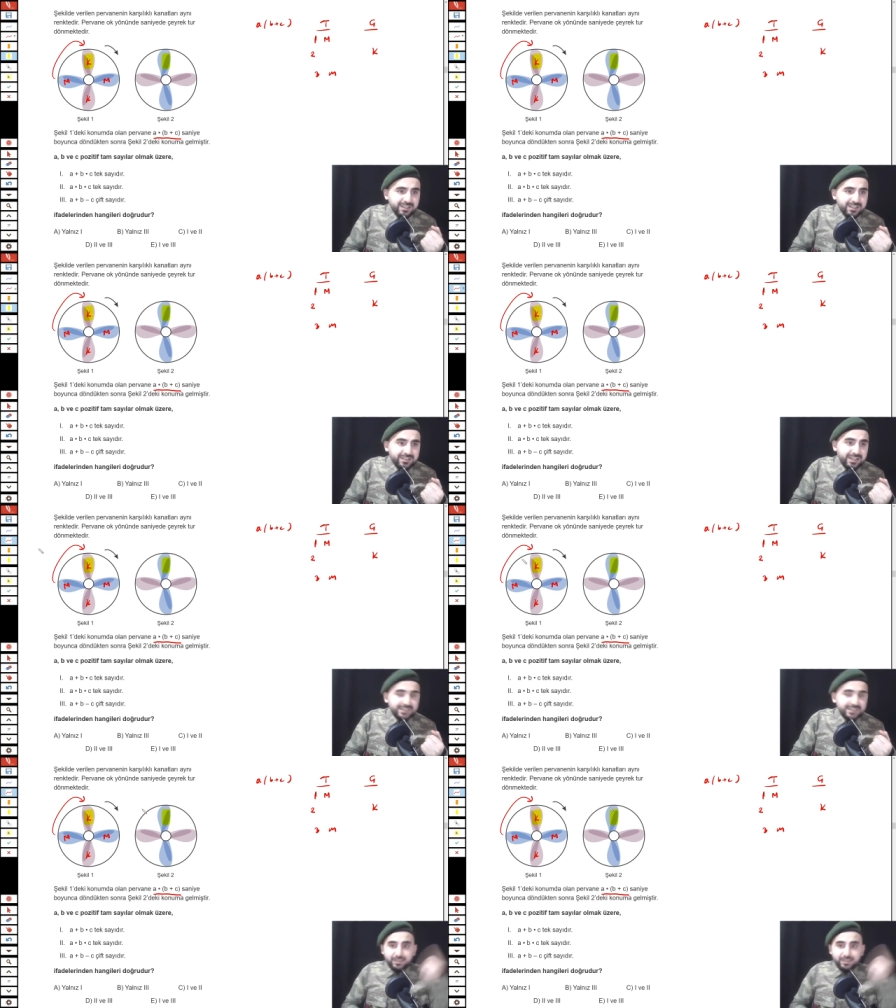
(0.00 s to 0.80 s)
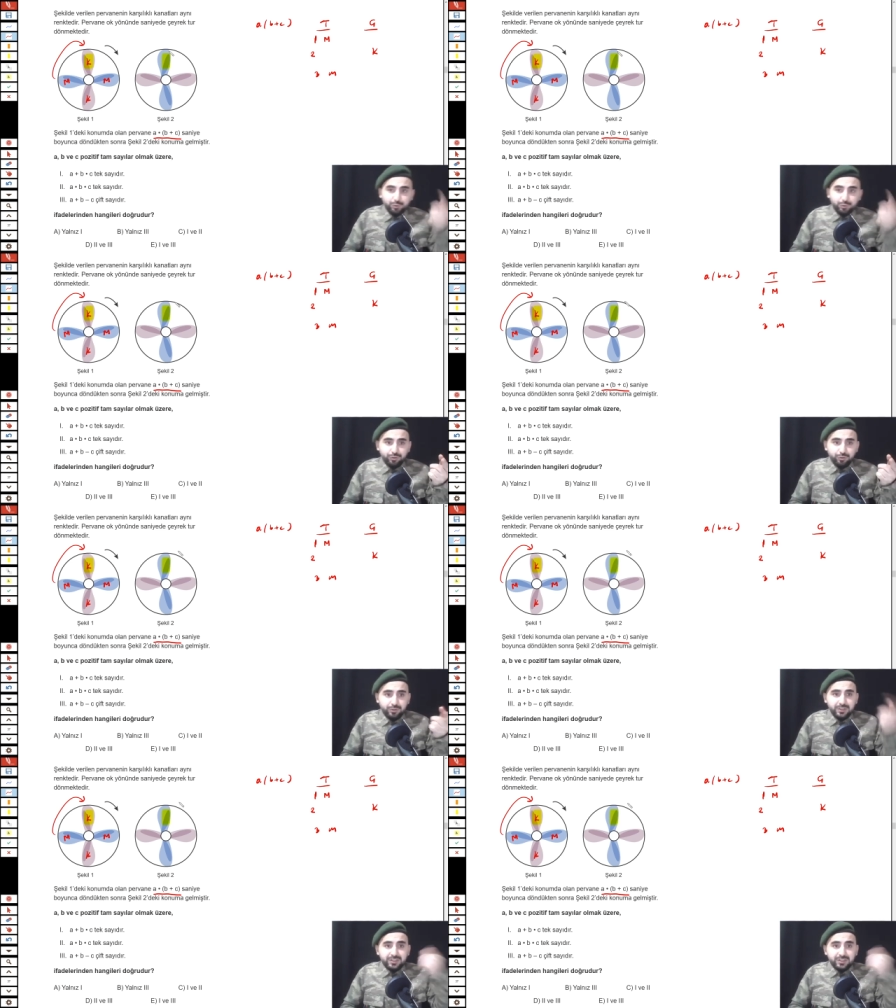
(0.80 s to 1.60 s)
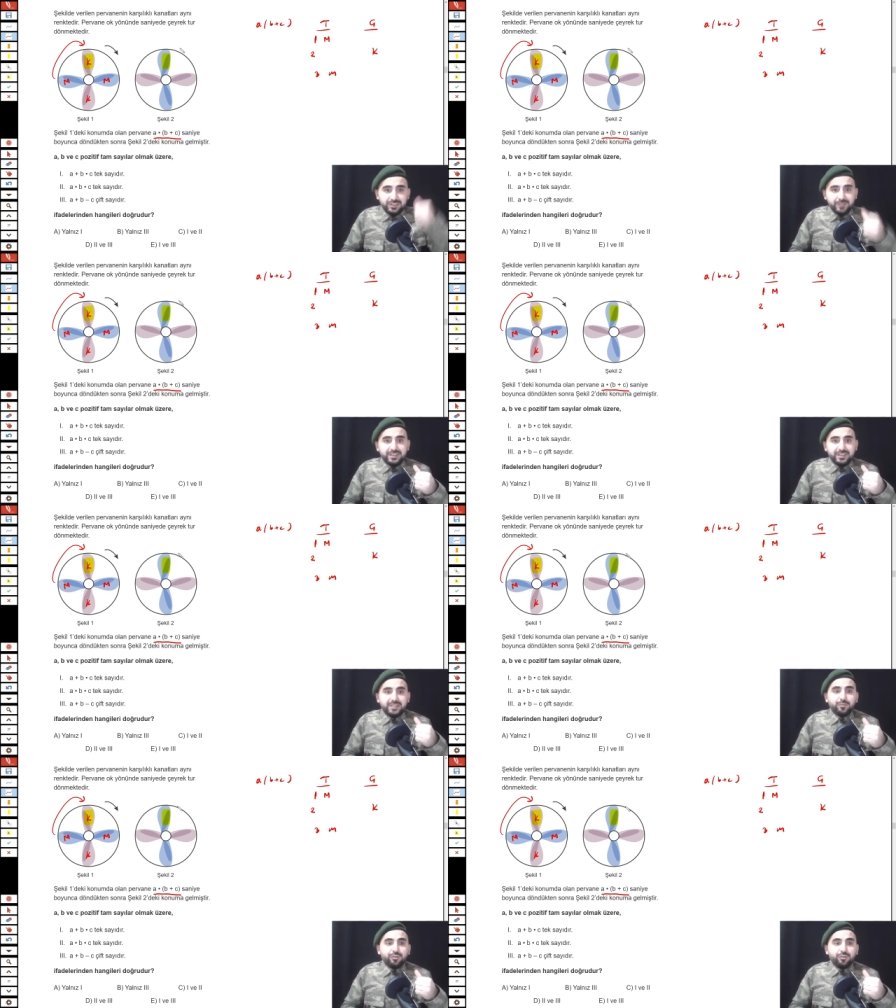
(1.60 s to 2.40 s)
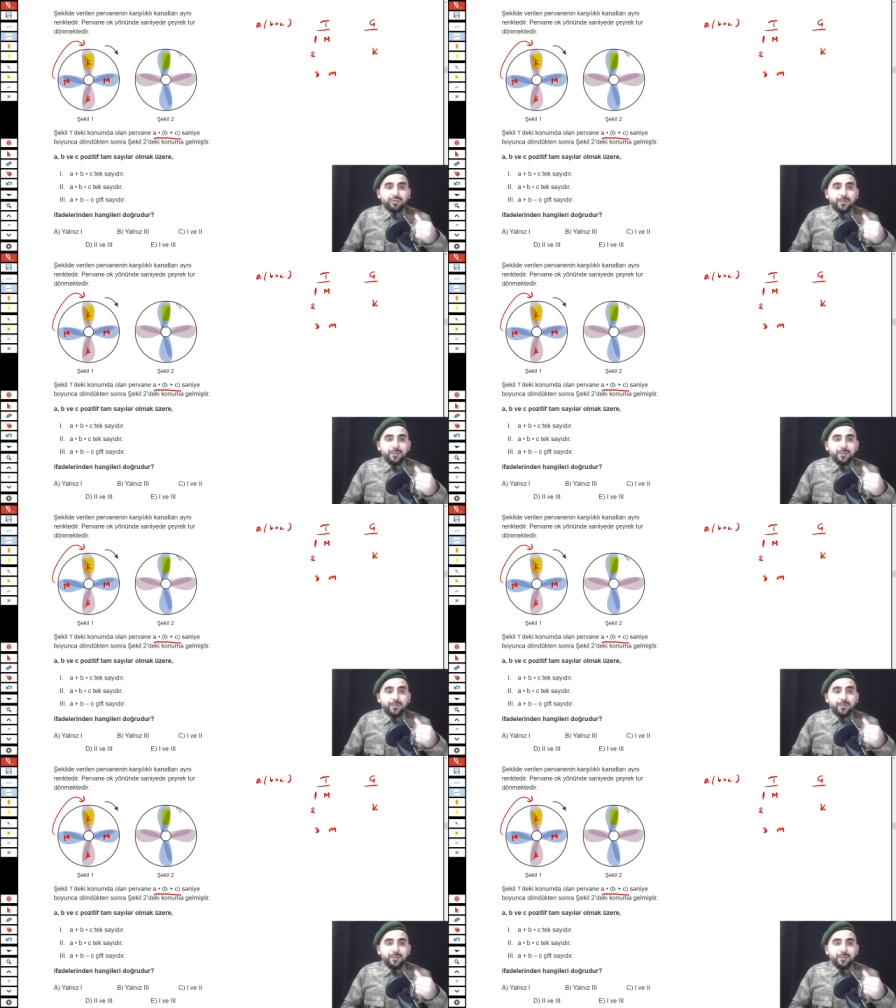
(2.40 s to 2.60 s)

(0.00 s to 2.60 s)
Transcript: Tek sayıda mı döndü? Çift sayıda mı döndü?